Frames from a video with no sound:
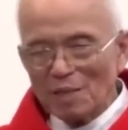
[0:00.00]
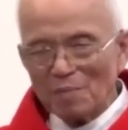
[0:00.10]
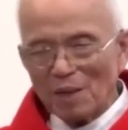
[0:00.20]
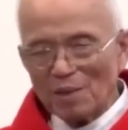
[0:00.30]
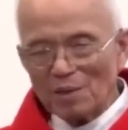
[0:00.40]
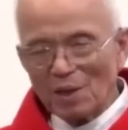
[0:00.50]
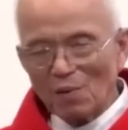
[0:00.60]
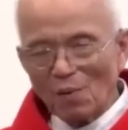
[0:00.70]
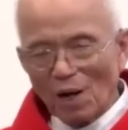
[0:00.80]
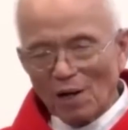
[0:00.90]
mà Đức
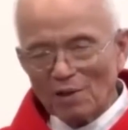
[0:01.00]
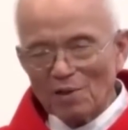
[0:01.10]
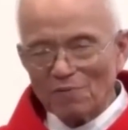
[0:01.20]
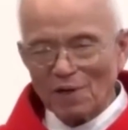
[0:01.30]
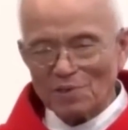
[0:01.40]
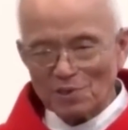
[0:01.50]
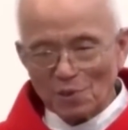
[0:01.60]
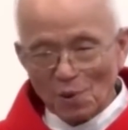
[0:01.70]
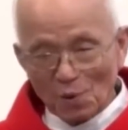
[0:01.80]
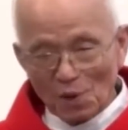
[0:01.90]
Giáo Hoàng
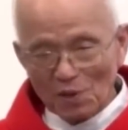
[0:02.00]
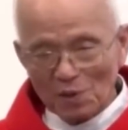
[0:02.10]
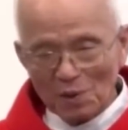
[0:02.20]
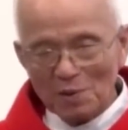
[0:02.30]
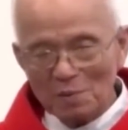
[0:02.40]
Francisco rất thích.